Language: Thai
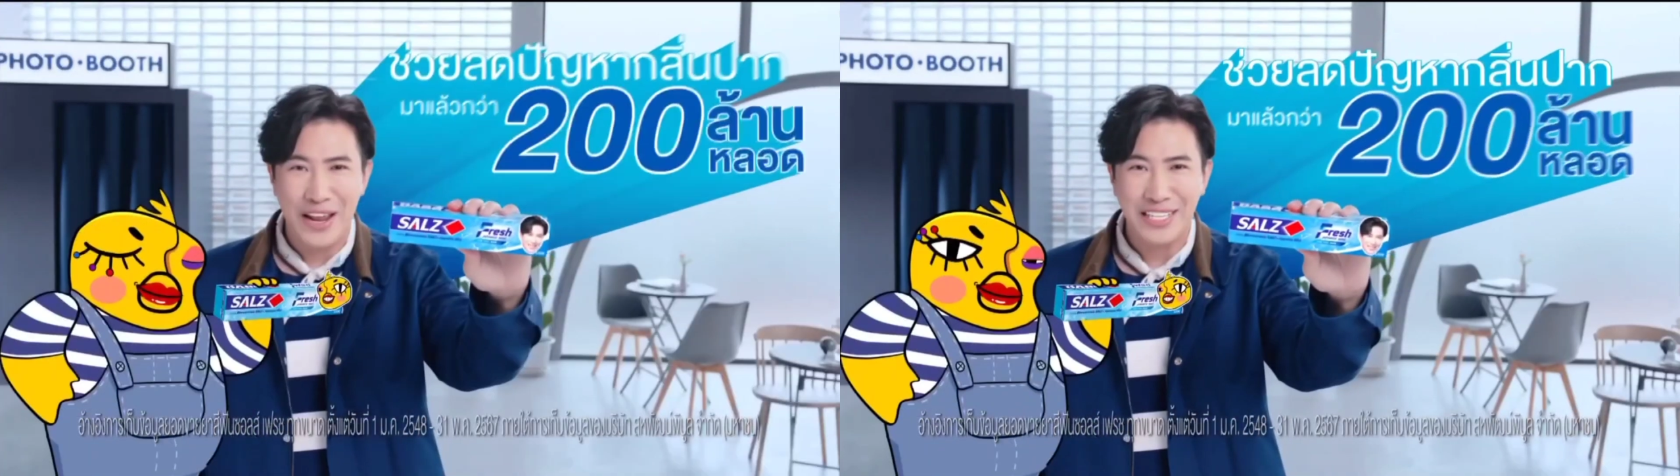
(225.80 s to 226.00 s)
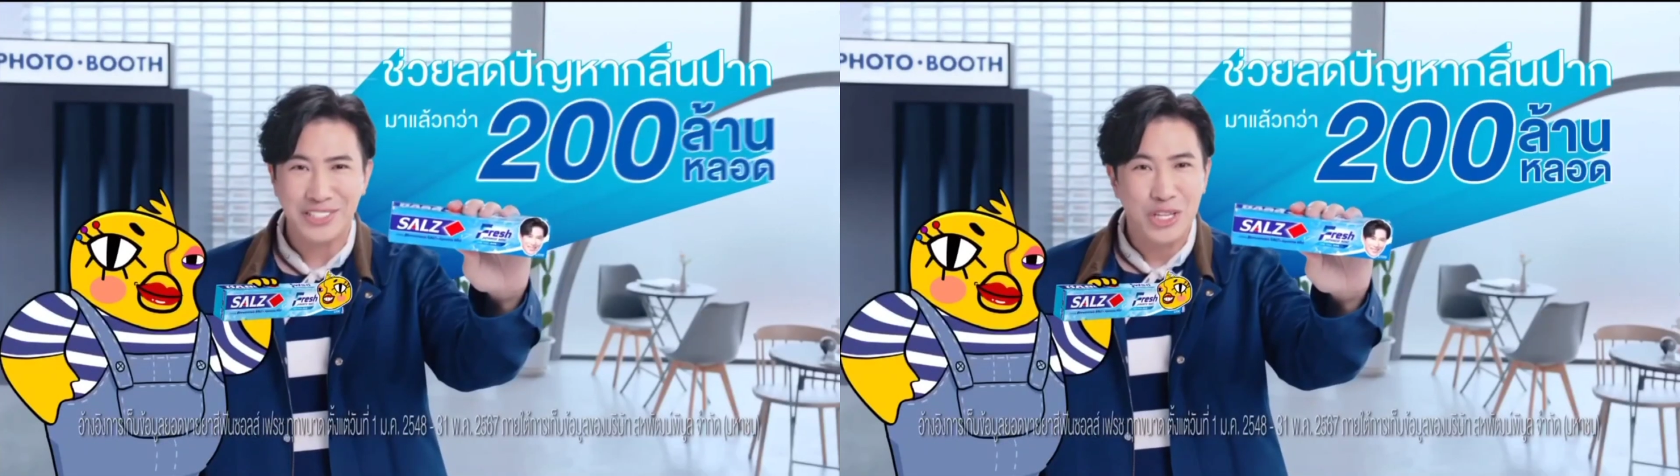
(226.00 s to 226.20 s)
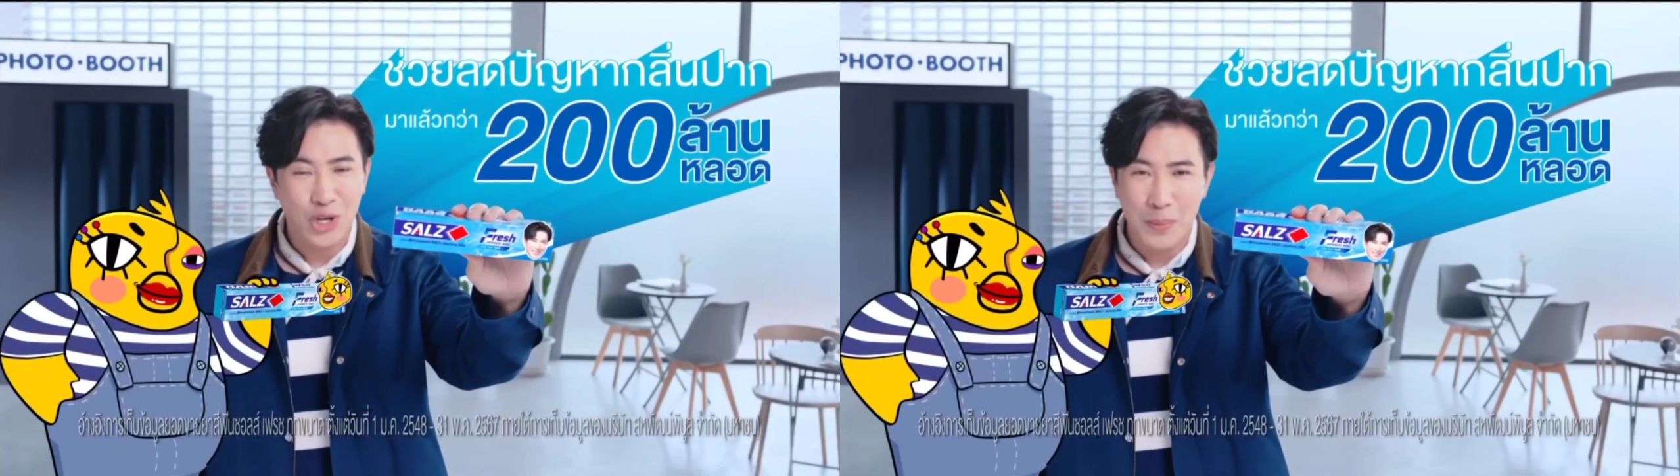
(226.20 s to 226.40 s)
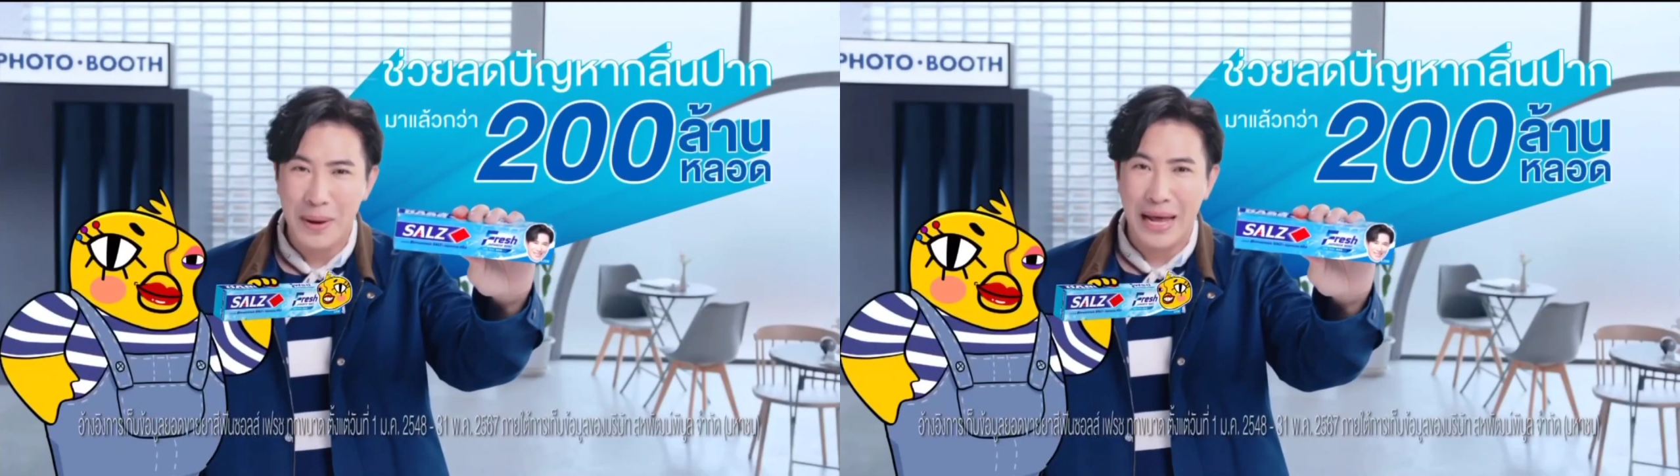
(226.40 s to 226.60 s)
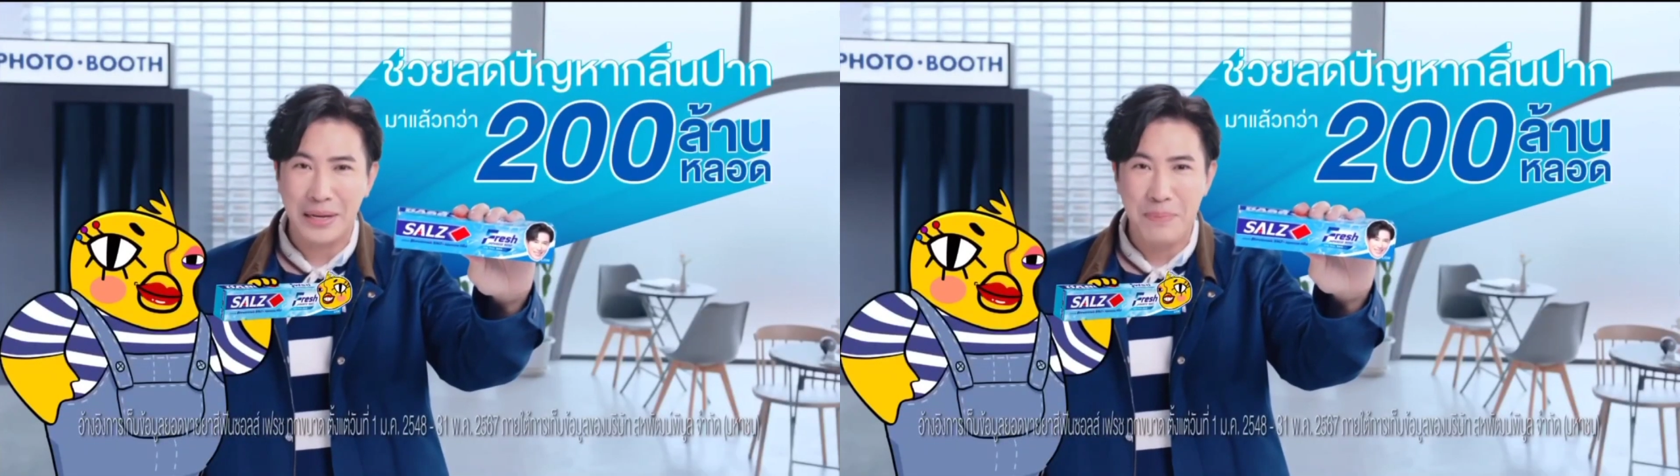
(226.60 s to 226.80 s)
เฟรชช่วยลดปัญหา
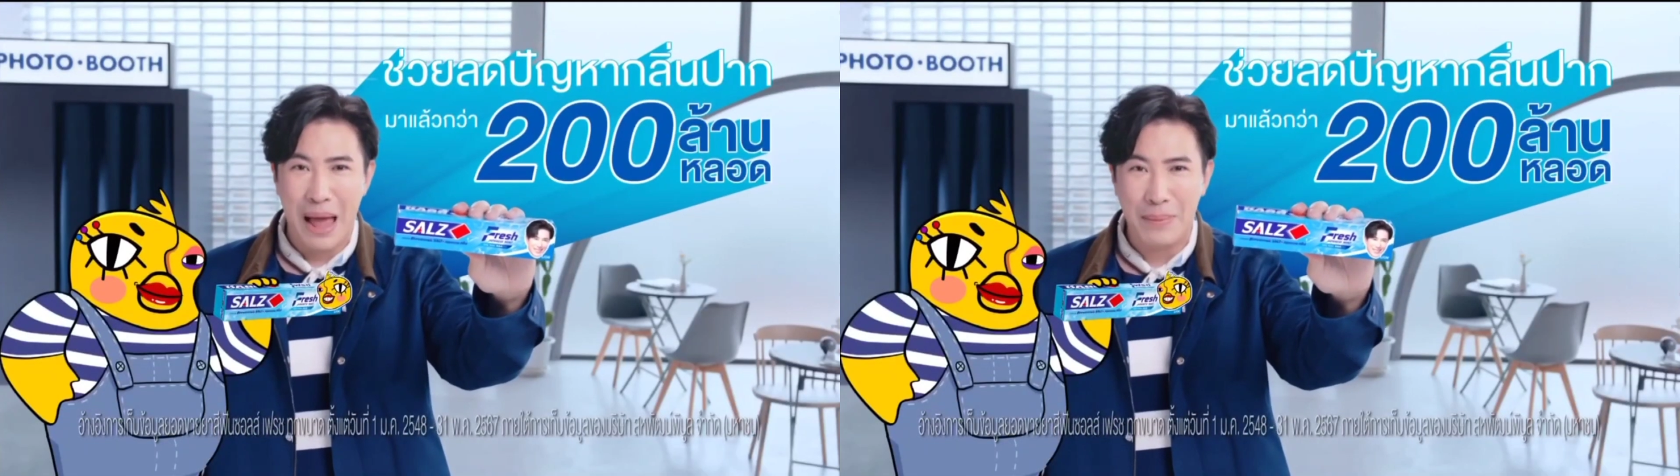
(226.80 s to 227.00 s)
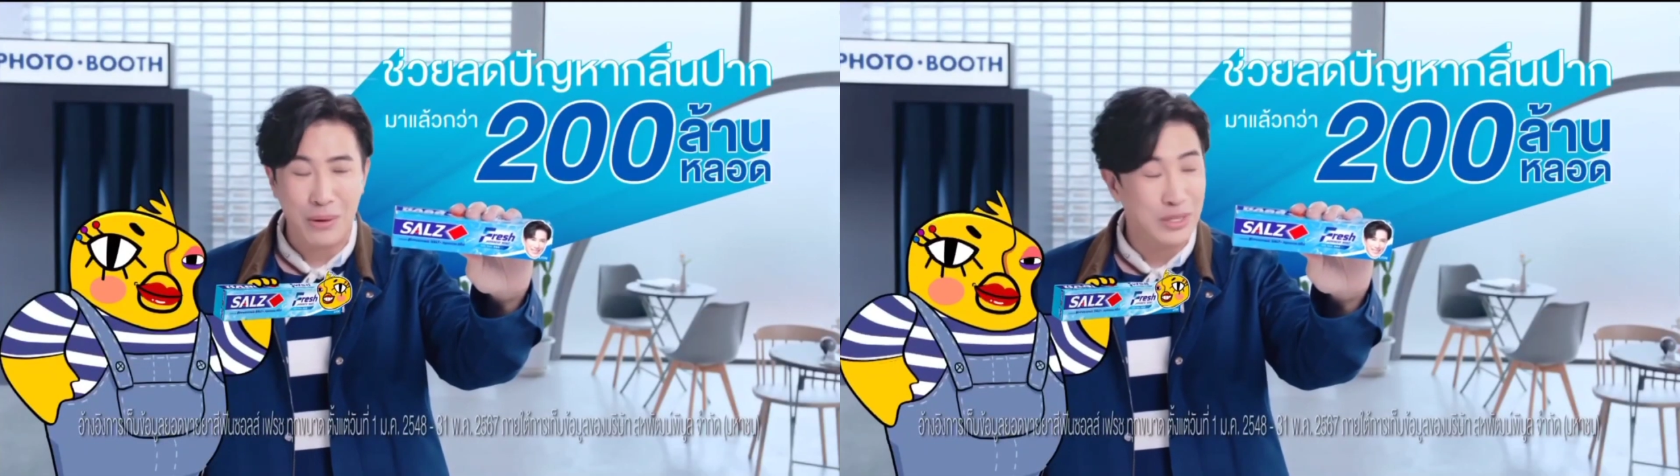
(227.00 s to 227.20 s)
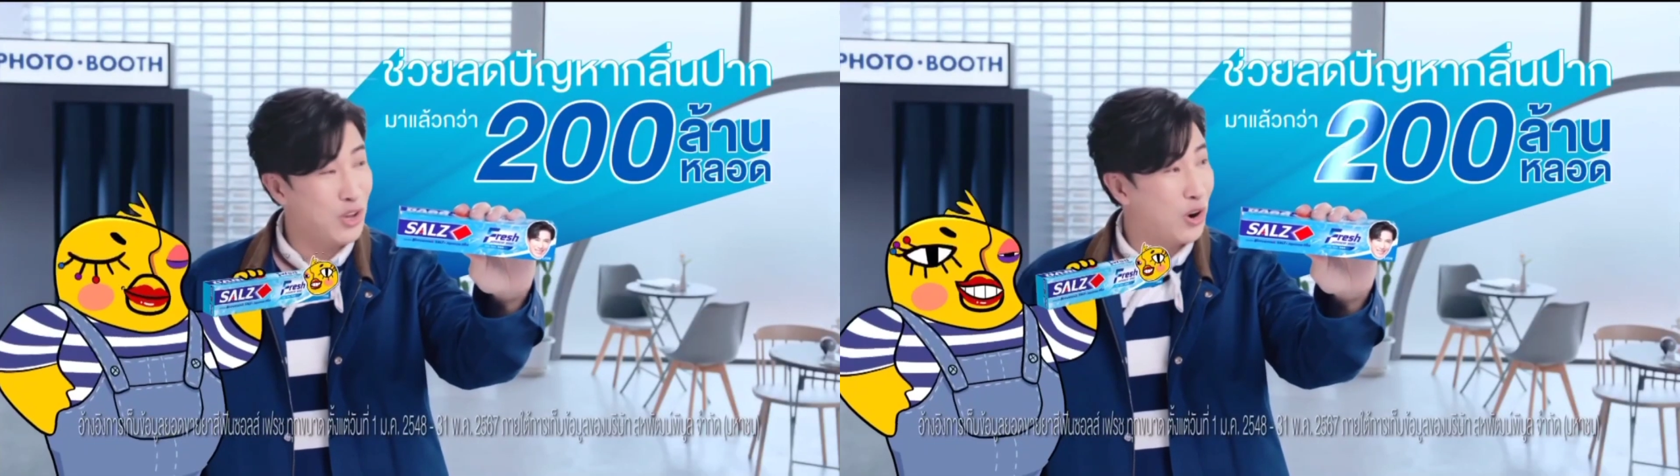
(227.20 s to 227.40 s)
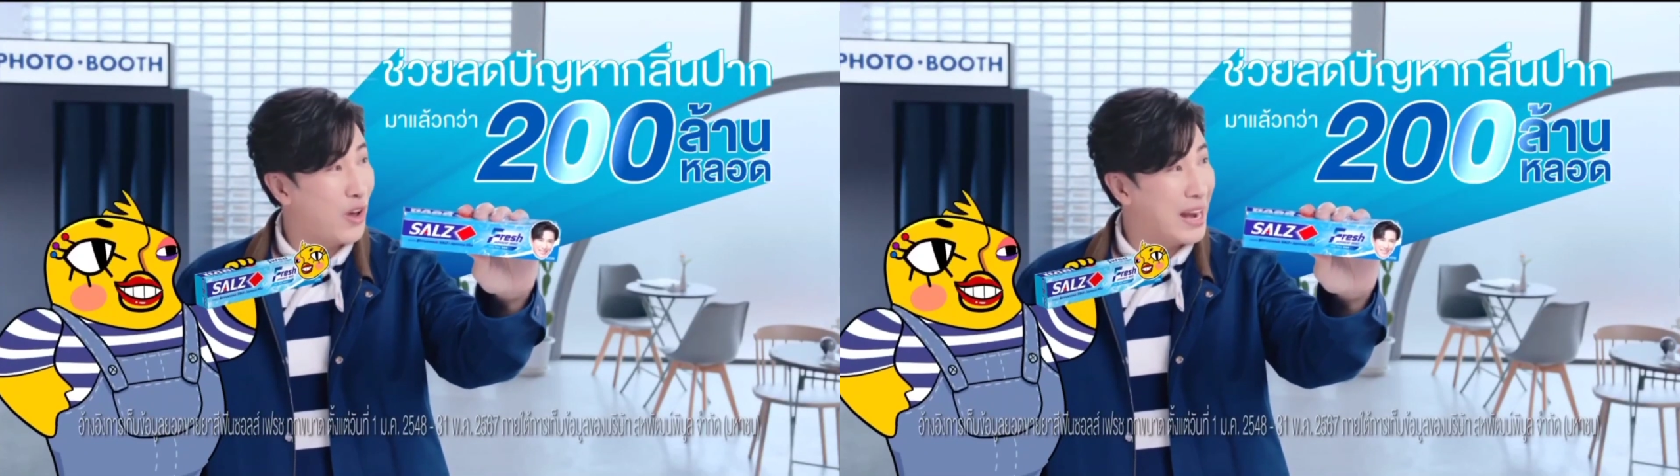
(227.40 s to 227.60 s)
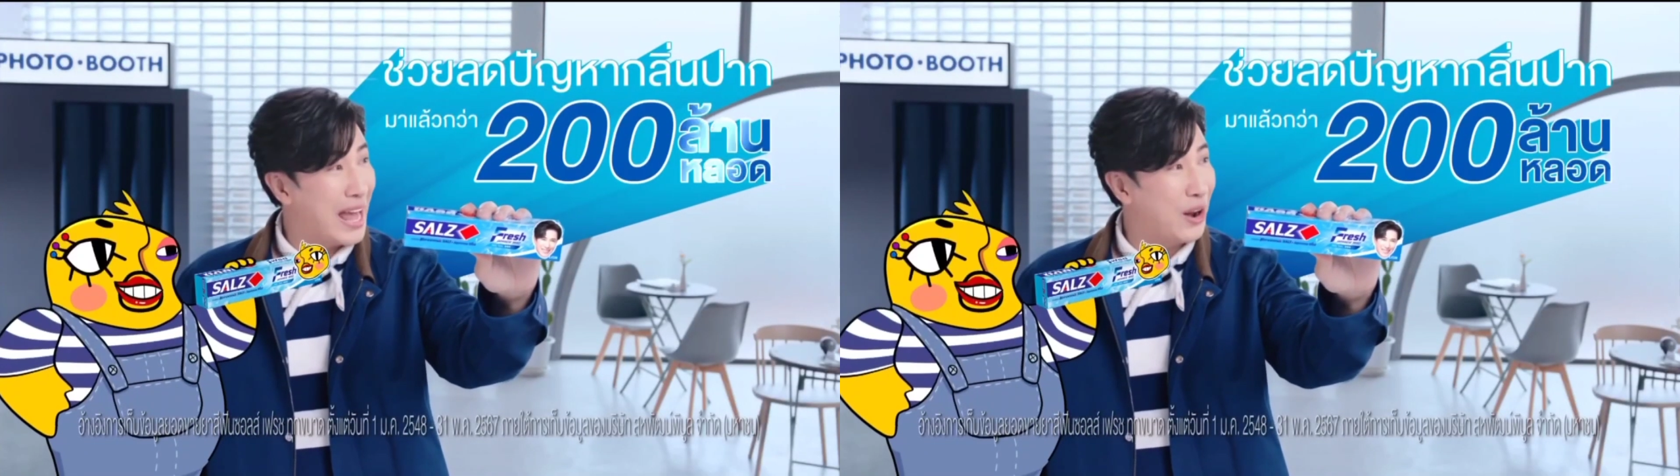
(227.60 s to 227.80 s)
กลิ่นปากมาแล้วกว่า
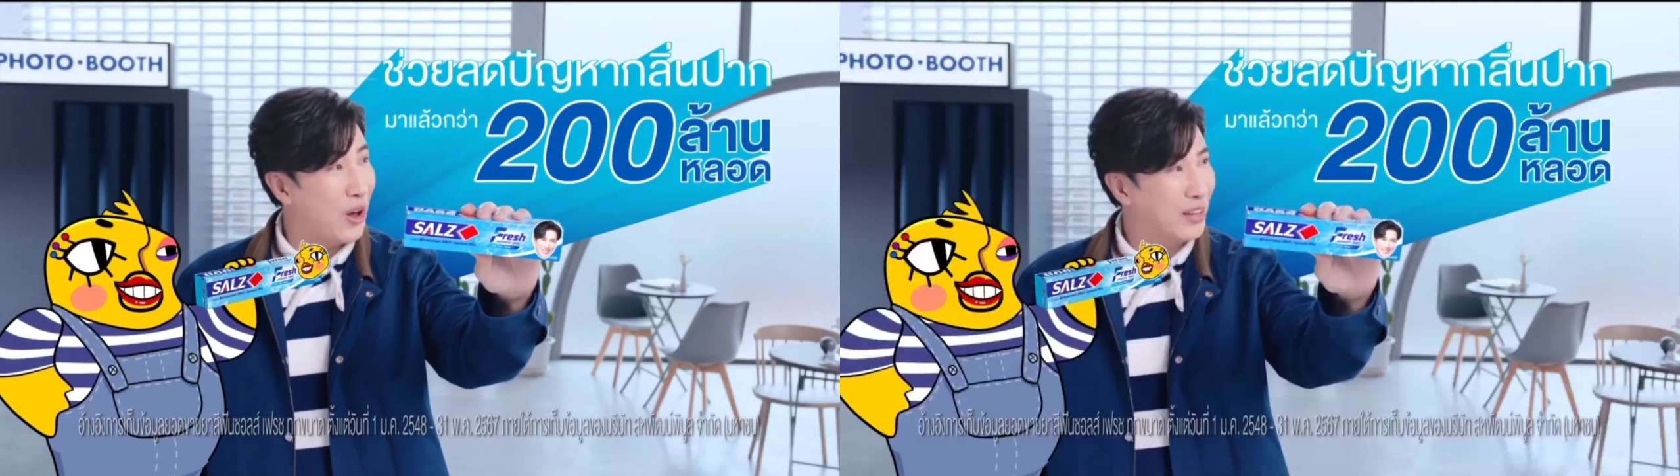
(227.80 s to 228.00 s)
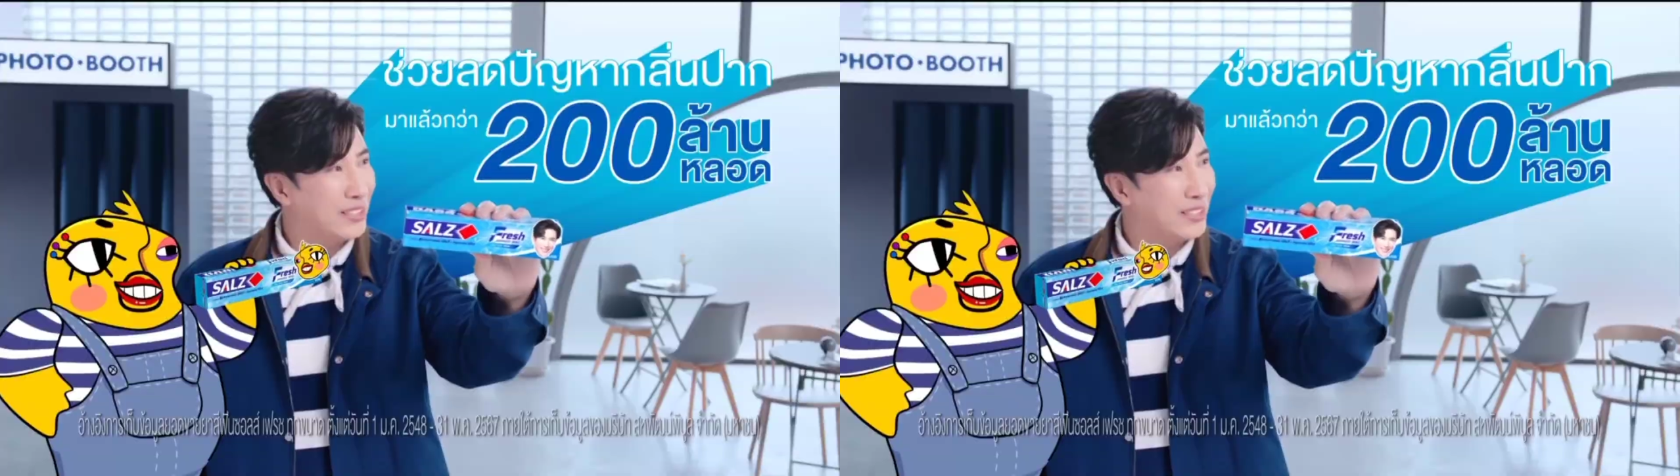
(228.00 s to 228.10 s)
200 ล้านหลอ